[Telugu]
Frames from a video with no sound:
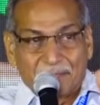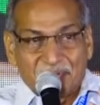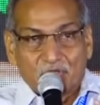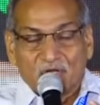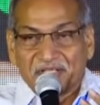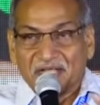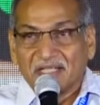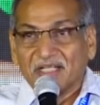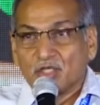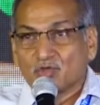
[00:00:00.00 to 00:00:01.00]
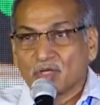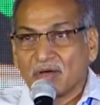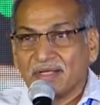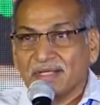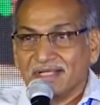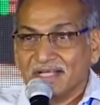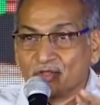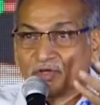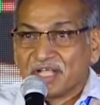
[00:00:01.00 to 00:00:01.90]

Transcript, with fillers: చేత ప్రజలు చైతన్యం తీసుకురావాలి